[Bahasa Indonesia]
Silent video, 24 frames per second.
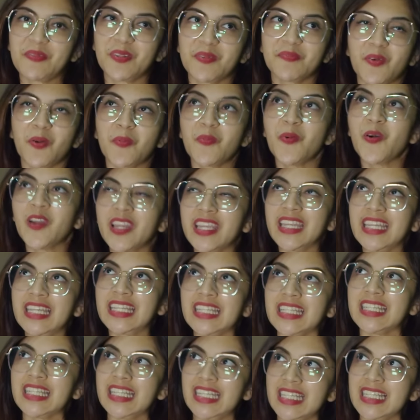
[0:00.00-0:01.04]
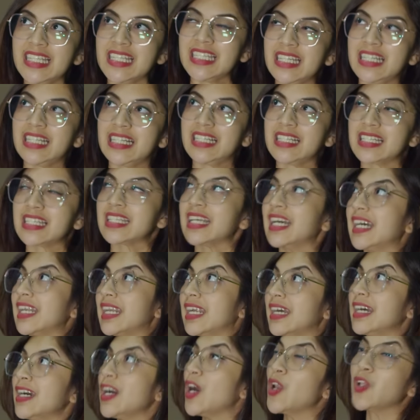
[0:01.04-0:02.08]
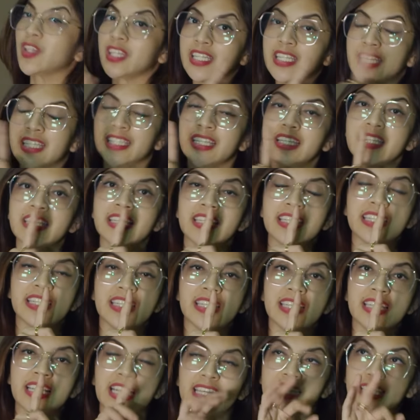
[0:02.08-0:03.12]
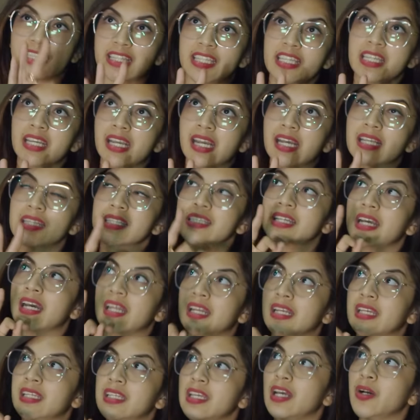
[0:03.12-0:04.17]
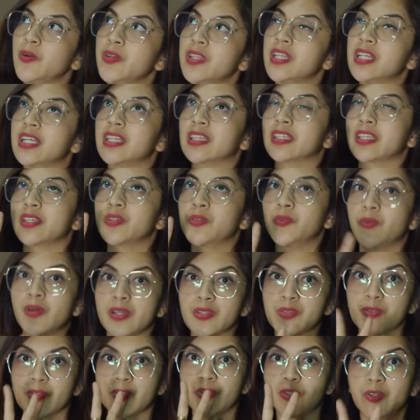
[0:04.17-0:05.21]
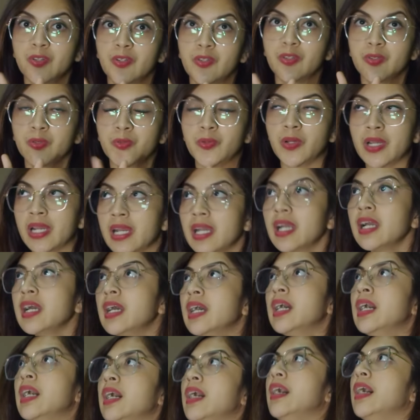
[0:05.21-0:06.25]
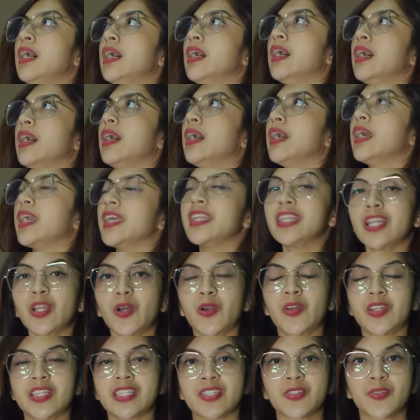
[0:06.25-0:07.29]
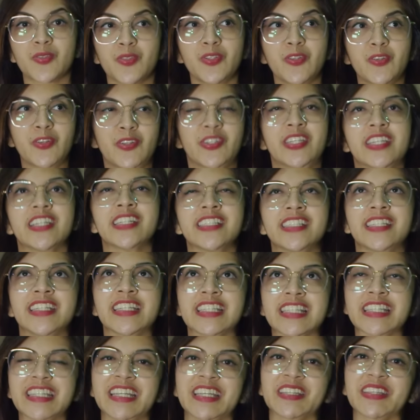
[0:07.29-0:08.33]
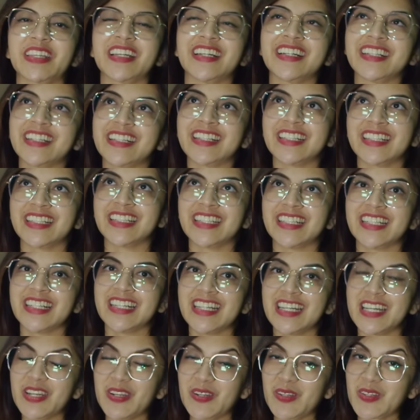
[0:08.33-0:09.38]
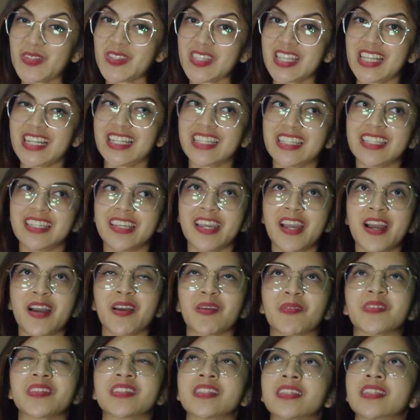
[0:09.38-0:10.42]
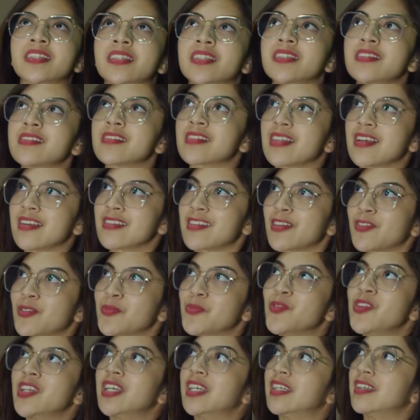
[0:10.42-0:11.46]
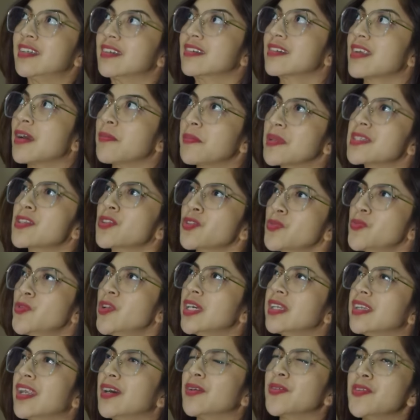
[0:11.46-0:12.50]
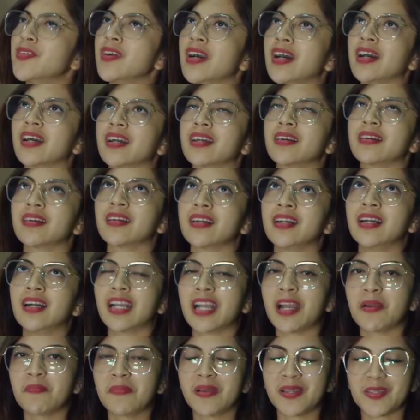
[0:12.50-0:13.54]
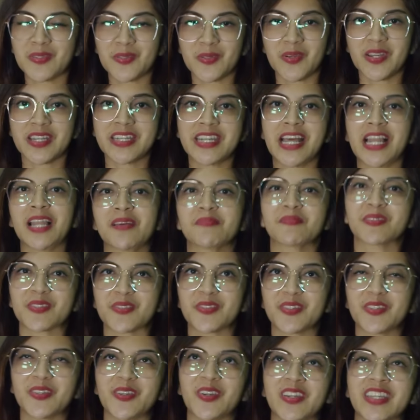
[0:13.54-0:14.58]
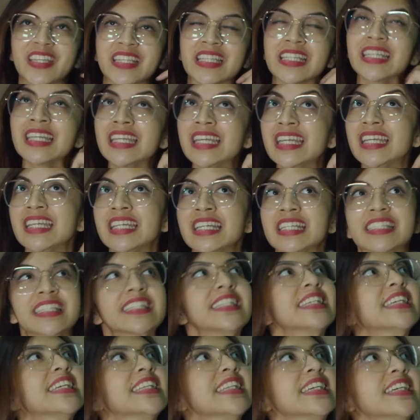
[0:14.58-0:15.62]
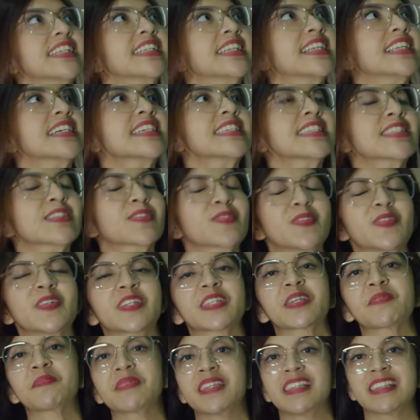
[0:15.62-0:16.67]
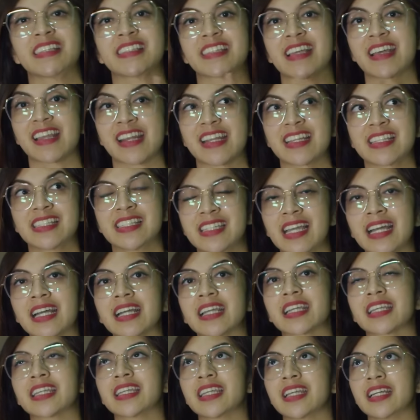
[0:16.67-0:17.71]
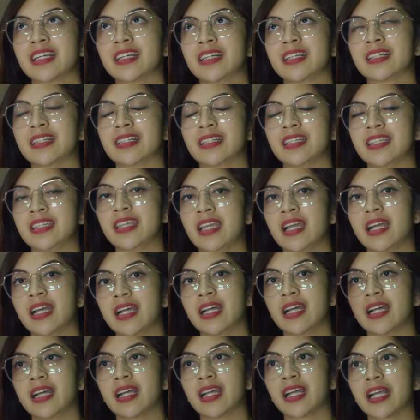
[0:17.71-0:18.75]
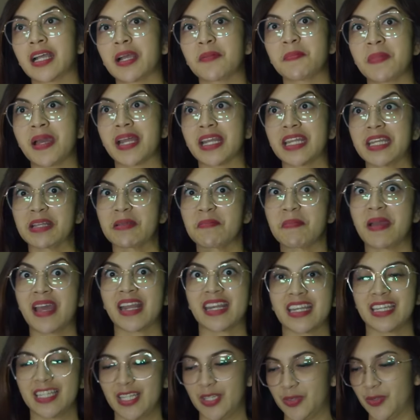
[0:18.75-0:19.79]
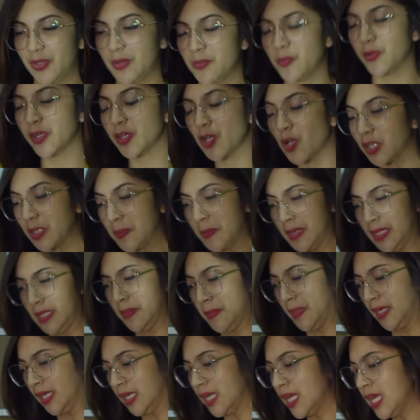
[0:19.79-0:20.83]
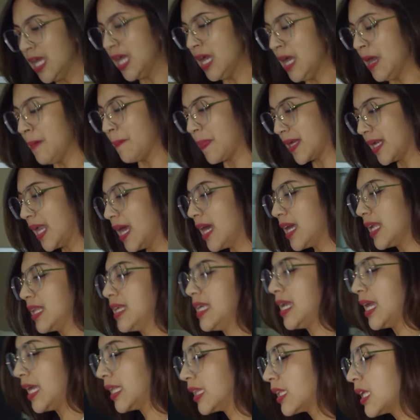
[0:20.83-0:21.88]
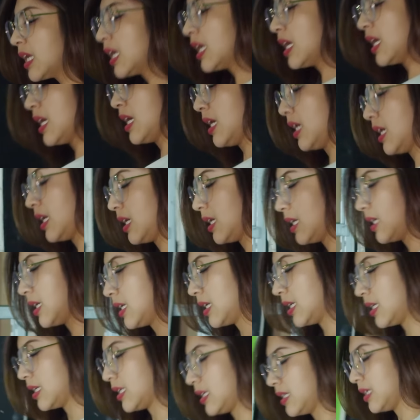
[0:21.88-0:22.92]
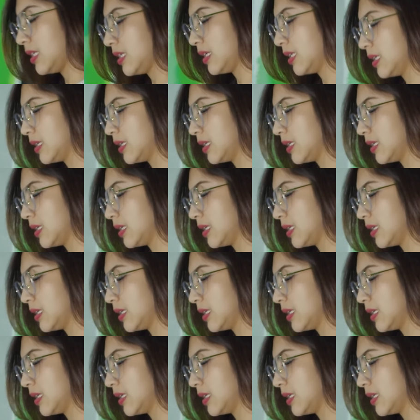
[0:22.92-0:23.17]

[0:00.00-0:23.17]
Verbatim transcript: sebelum bobo ini uh, sekarang kalau tadi kita di lantai tiga sekarang ini aku di lantai dua studio 2 inilah kondisi studionya jadi sedikit uh, nostalgia aku di sini setelah satu bulan hampir satu bulan aku nggak nggak nggak masuk ke dalam studio ini jadi ini adalah studionya bincang ranjang uh, yang kemarin-kemarin gitu ya mungkin kalau teman-teman pernah lihat uh,